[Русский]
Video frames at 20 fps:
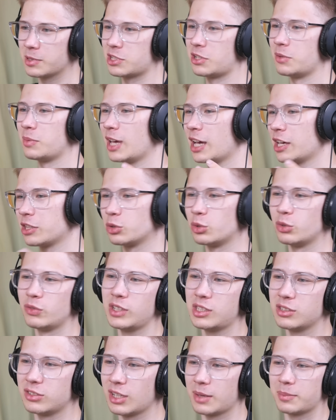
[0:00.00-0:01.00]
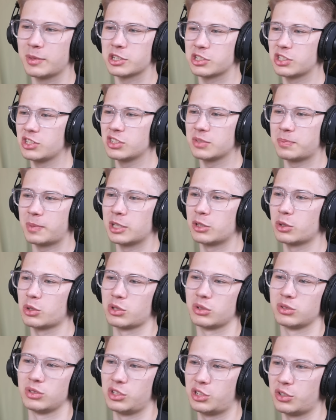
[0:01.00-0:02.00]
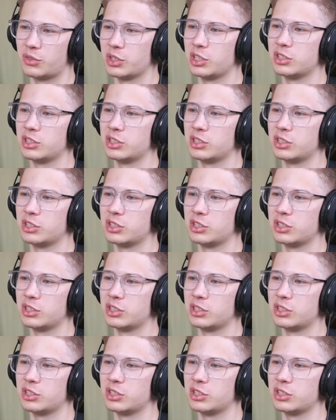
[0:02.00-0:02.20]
если бы я это увидел, я бы даже не заподозрил ничего